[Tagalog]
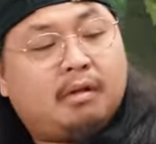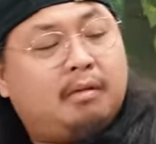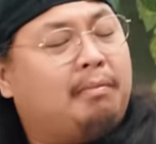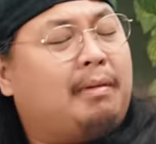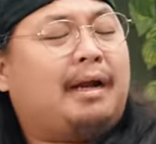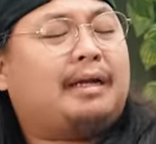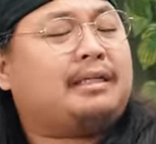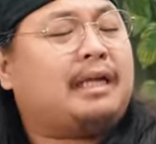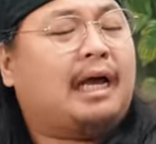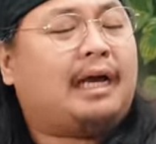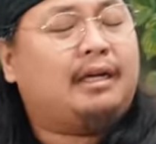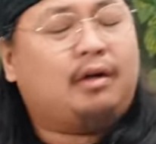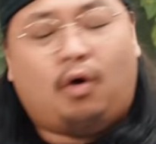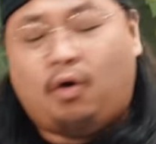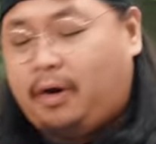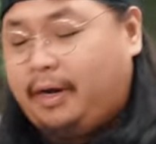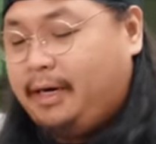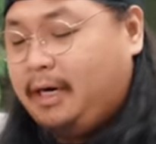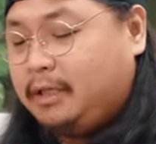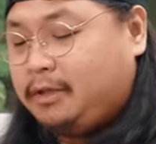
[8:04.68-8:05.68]
Para sa akin,
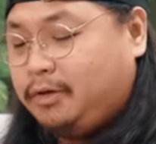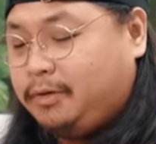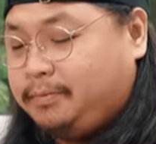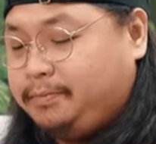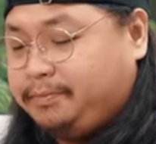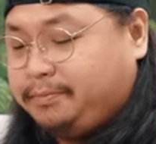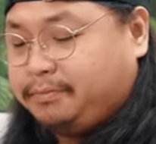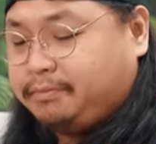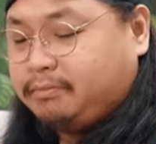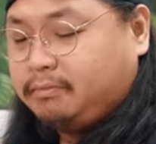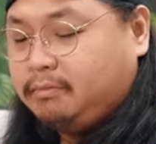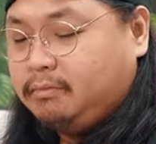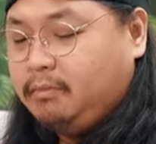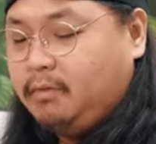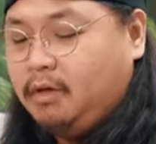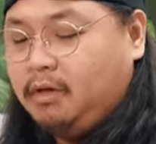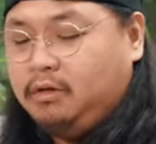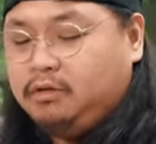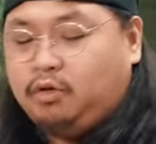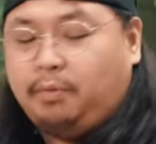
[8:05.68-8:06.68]
okay na to.
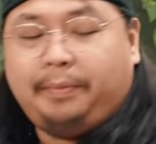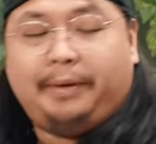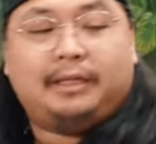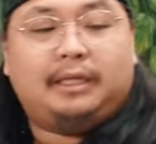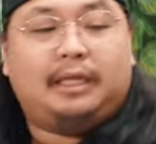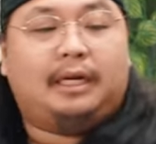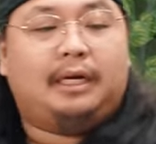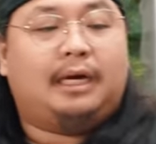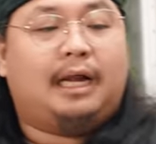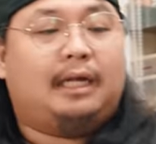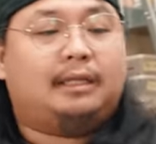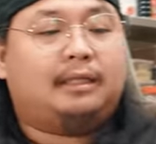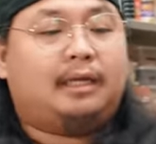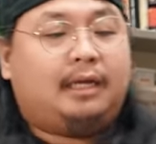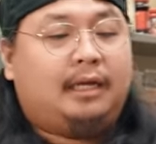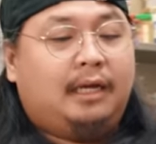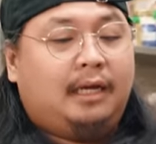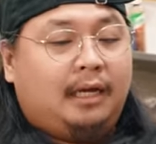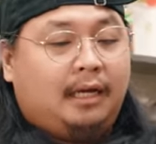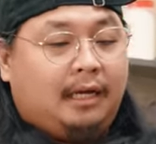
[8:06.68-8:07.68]
So, pwede na nating
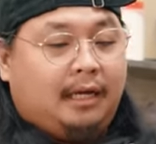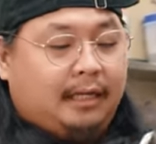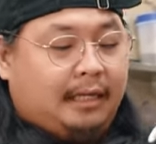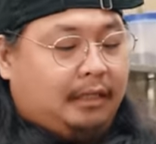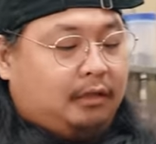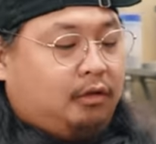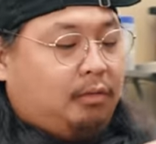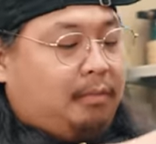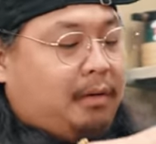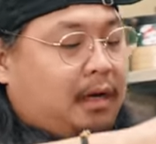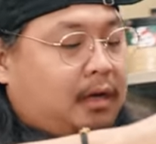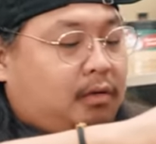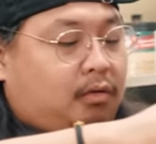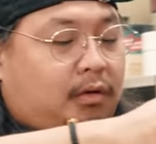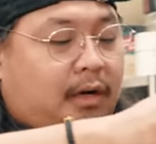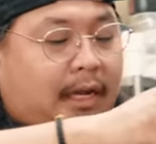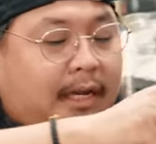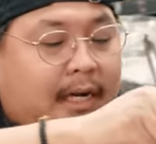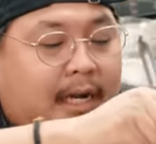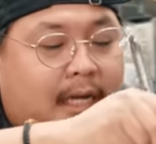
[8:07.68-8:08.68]
lagyan tong mga
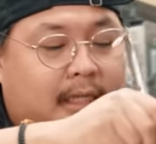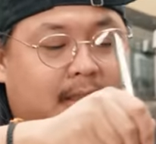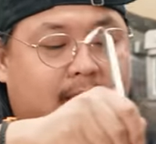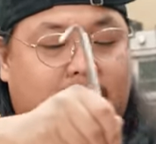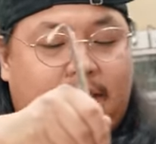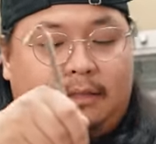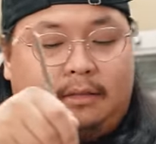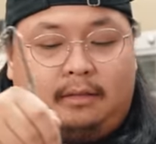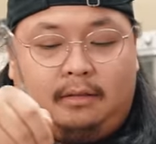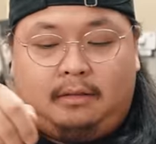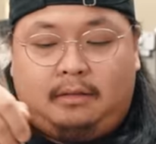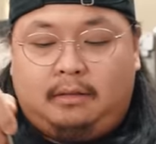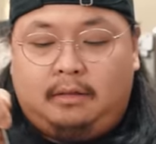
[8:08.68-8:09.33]
gulay natin.